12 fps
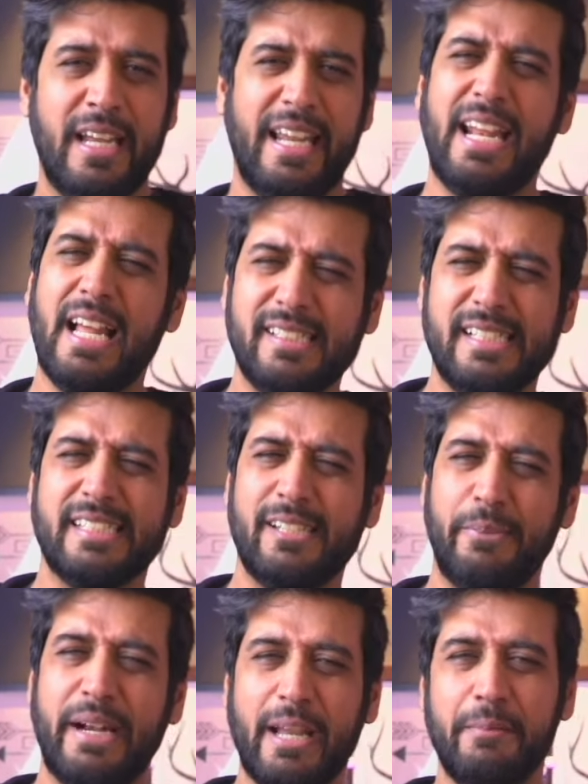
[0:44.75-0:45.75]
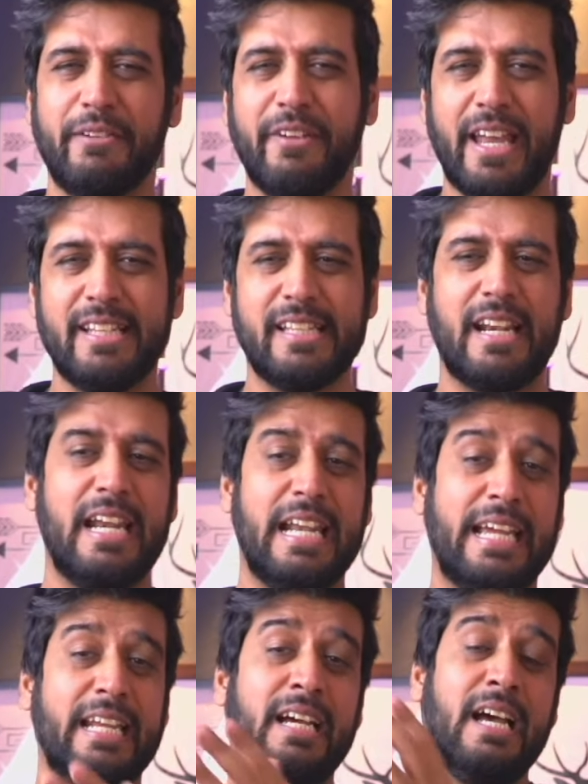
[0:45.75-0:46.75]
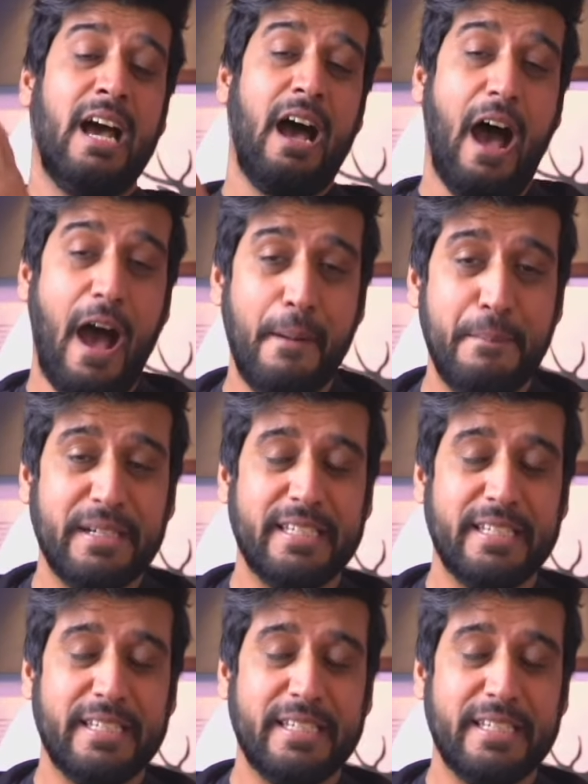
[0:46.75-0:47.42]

लेकिन आजकल जैसा पेंडेमिक वगैरह चल रहा है लेकिन अब